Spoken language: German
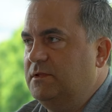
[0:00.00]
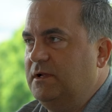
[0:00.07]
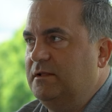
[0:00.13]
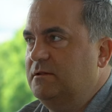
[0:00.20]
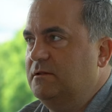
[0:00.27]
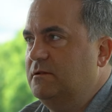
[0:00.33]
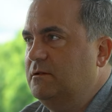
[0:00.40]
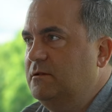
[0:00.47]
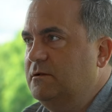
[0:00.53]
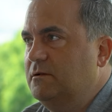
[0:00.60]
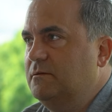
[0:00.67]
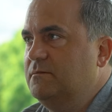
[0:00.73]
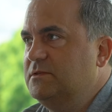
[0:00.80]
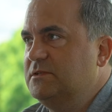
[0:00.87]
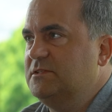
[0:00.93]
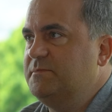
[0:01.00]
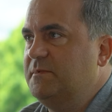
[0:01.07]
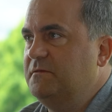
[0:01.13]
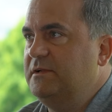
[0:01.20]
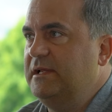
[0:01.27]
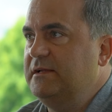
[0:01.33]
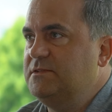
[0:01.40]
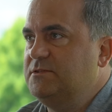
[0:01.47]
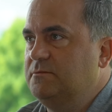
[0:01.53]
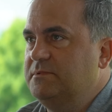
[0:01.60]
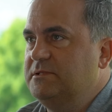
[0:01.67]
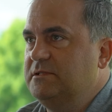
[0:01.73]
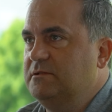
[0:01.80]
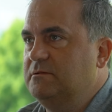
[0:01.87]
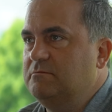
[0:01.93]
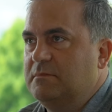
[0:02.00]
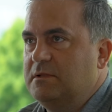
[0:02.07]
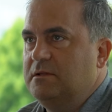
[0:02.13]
dann, ähm, sag jetzt mal, vielleicht so ein bisschen